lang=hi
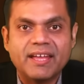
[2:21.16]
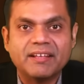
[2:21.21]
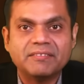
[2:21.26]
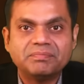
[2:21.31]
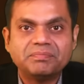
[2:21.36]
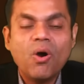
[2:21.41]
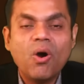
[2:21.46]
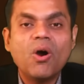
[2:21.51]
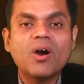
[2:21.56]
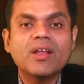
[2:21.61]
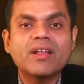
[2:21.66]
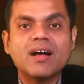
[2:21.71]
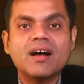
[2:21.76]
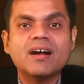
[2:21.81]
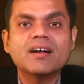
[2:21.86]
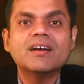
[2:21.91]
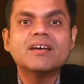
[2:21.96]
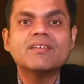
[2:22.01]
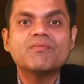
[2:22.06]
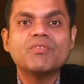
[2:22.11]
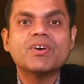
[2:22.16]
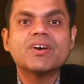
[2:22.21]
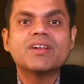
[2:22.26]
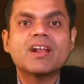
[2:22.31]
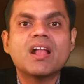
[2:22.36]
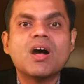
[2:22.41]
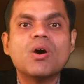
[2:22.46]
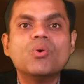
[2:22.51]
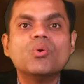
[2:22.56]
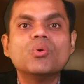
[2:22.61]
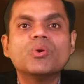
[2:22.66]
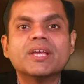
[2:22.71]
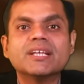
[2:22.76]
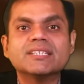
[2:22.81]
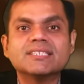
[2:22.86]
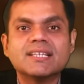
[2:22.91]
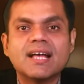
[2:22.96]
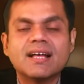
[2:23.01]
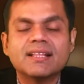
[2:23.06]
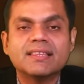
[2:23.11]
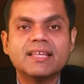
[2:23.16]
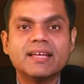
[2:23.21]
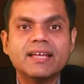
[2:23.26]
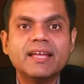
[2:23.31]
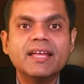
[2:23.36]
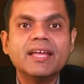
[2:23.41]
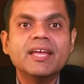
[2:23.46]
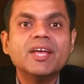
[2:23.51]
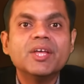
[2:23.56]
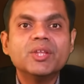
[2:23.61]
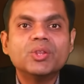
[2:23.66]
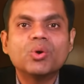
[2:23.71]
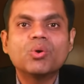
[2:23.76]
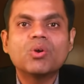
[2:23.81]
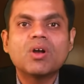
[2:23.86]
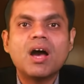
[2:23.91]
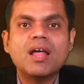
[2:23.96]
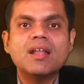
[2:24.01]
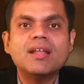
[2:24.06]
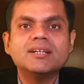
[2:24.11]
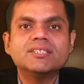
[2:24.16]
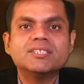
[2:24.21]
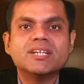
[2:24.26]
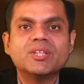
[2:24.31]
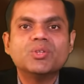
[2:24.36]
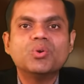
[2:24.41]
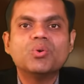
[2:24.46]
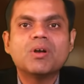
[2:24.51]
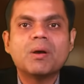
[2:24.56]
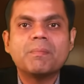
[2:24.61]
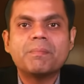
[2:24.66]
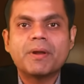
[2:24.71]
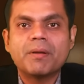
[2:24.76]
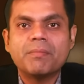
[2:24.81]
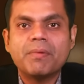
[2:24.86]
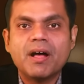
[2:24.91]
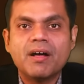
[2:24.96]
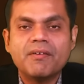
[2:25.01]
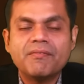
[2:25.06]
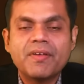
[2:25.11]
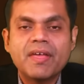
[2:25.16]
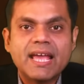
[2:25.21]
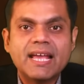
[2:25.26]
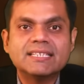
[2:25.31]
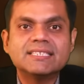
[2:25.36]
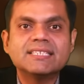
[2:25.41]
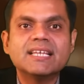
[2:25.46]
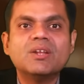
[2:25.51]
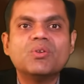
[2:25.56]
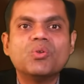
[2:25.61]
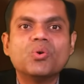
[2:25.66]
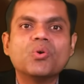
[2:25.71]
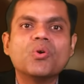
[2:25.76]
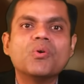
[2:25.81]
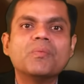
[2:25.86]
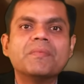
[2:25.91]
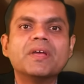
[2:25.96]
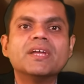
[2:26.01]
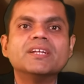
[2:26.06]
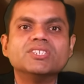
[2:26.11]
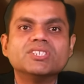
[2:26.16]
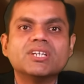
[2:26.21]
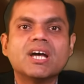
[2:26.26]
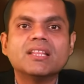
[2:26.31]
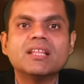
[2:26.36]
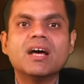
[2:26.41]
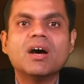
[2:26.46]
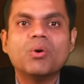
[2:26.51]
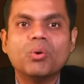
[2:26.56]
है है और अगर वह राहु के साथ है तो काला जादू का प्रभाव ऐसे लोगों में ज्यादा